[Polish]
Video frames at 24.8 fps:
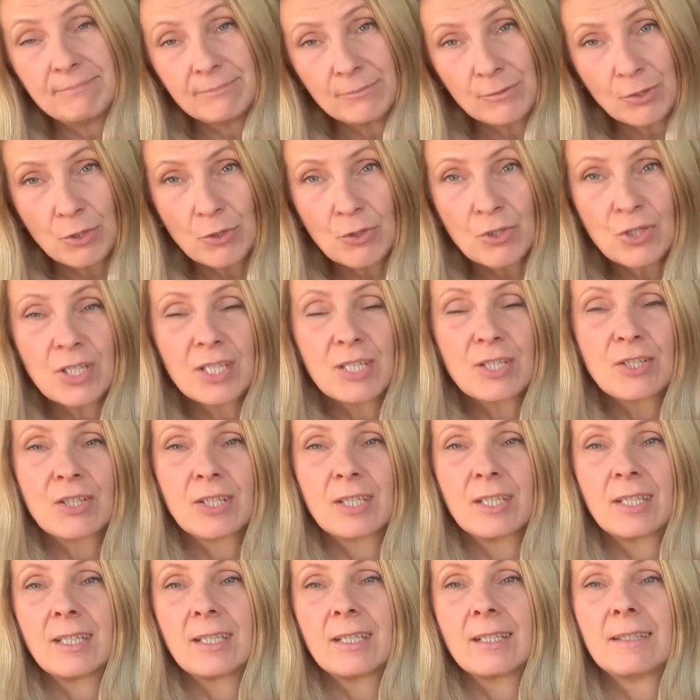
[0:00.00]

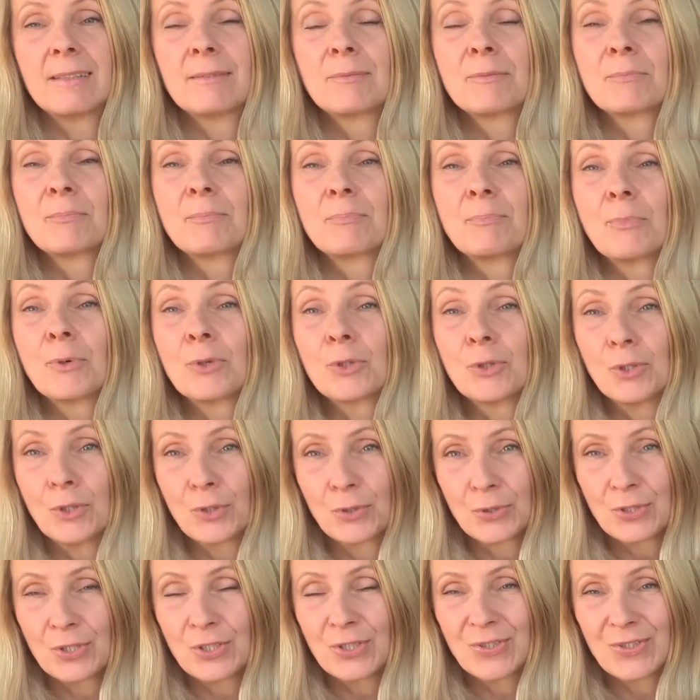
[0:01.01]
troszeczkę
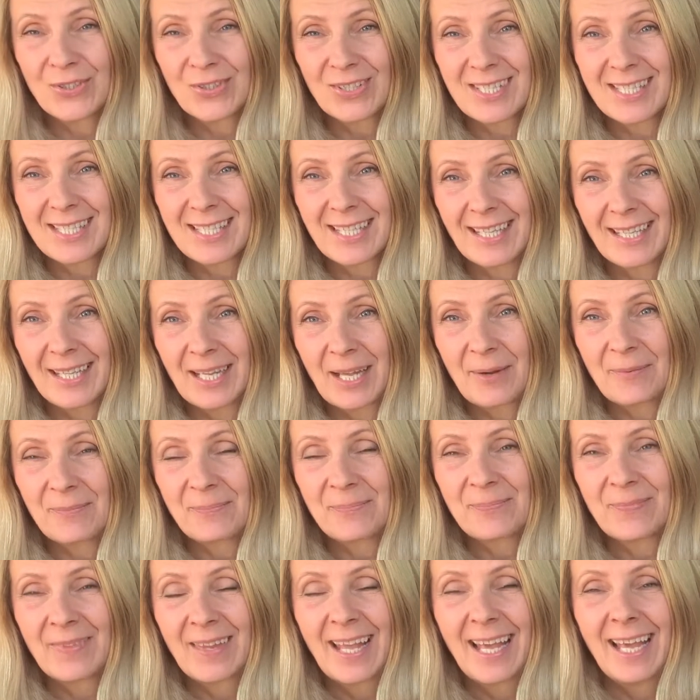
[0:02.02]
podnosi to cenę.
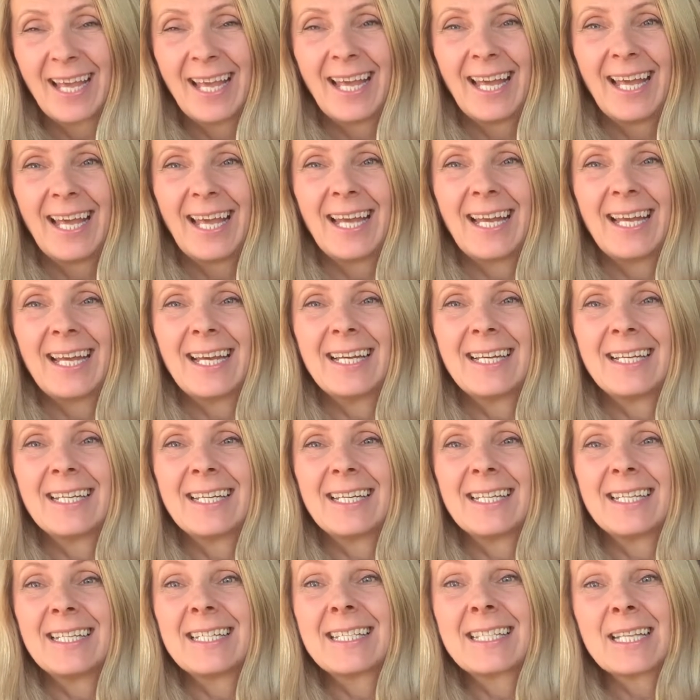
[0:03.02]

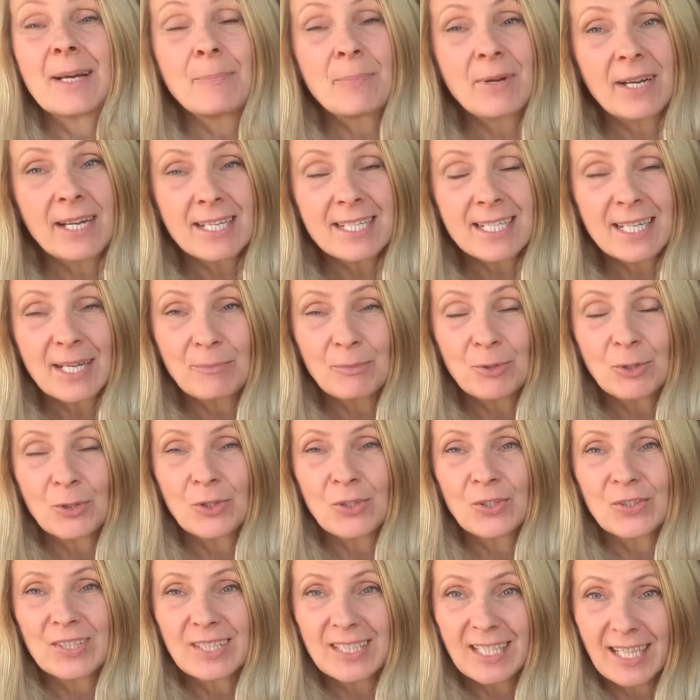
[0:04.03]
E, zapraszam do
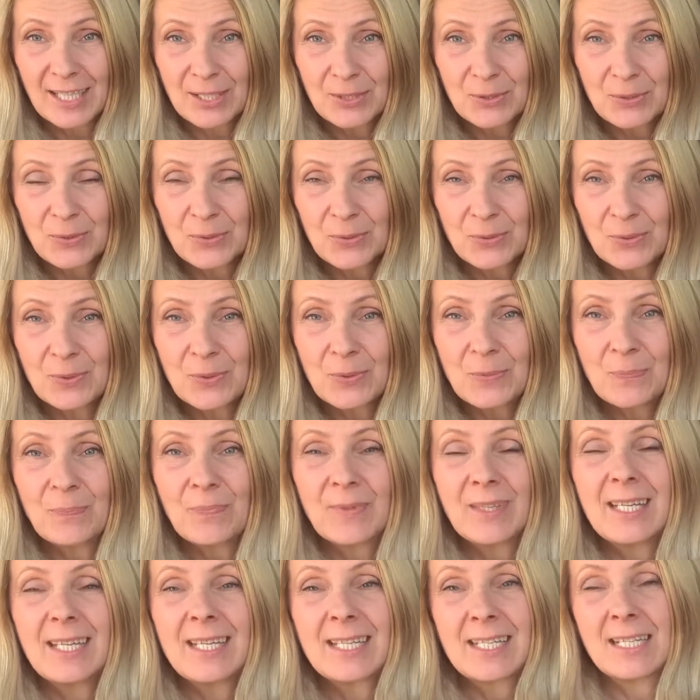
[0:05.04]
kontaktu.
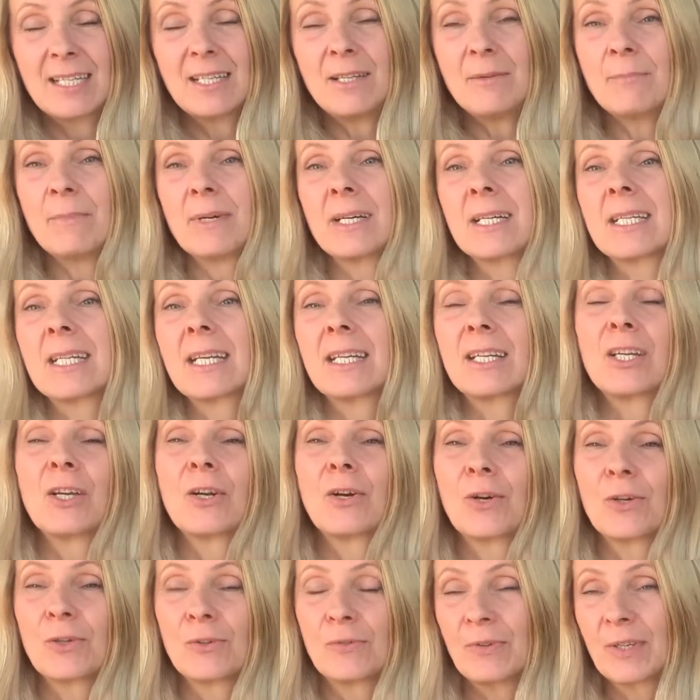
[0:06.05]
Jeżeli masz
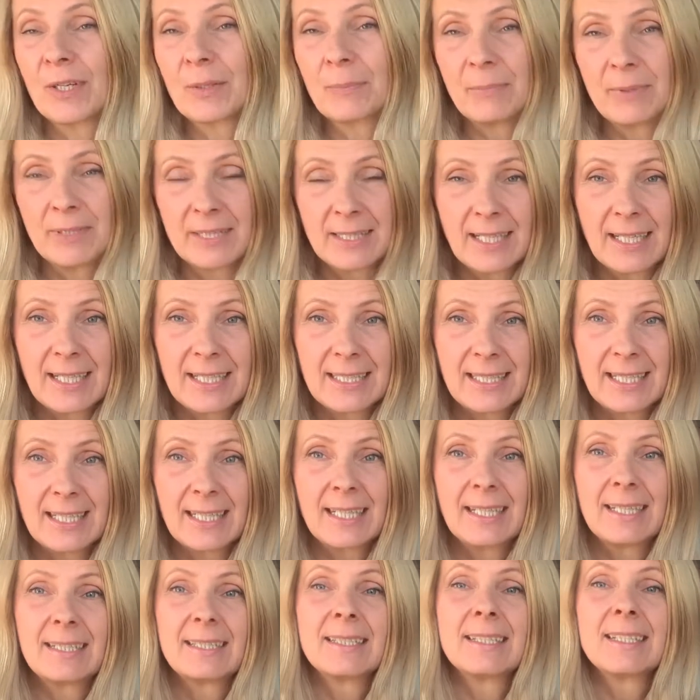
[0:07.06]
jakiekolwiek
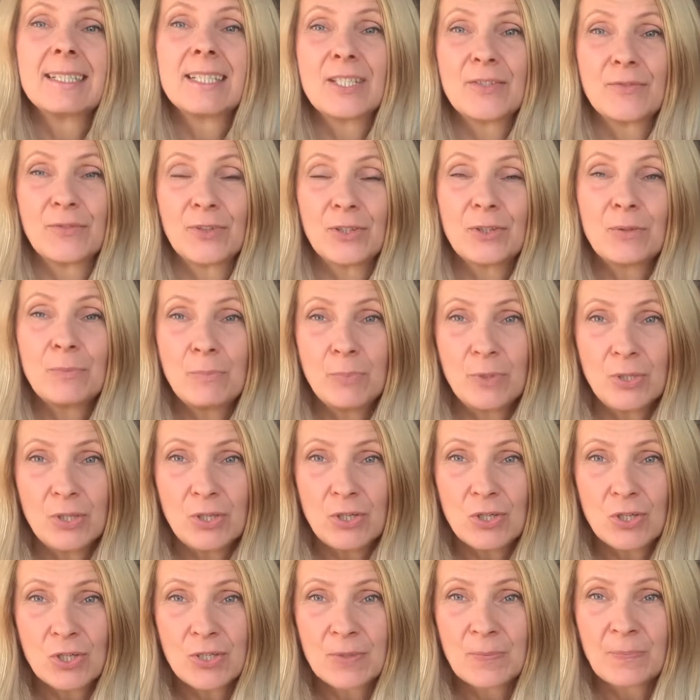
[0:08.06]
pytania, dzwoń,
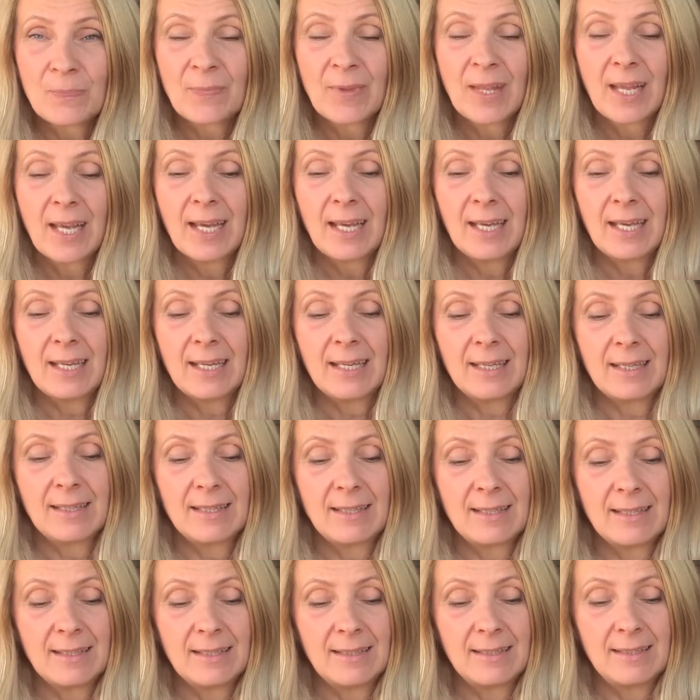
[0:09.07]
pisz.
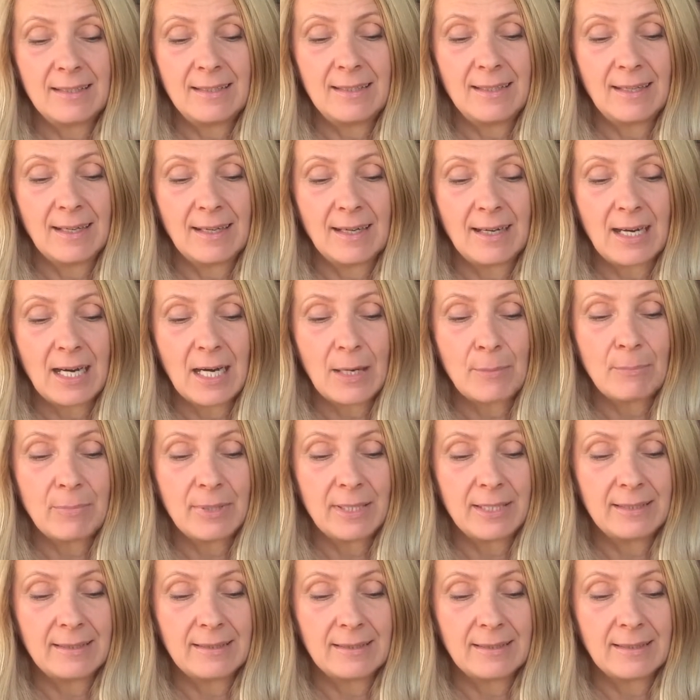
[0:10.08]
E, ja
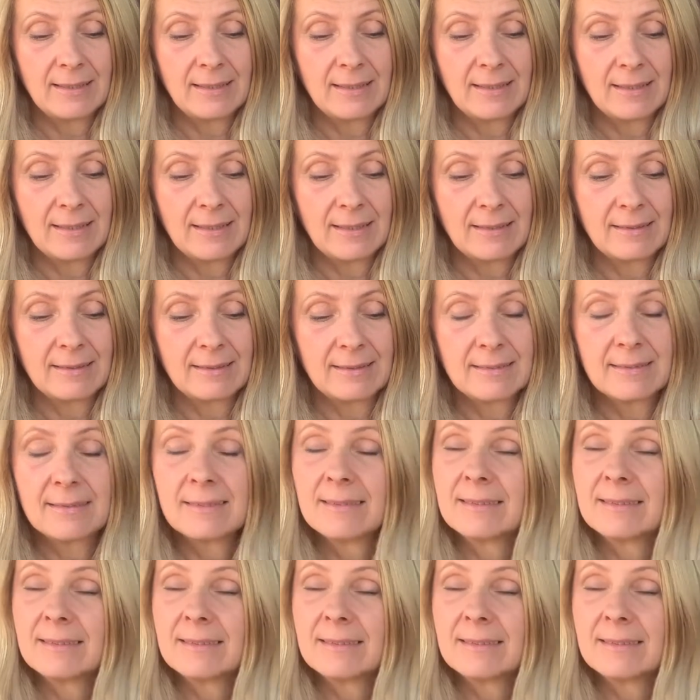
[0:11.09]
będę e,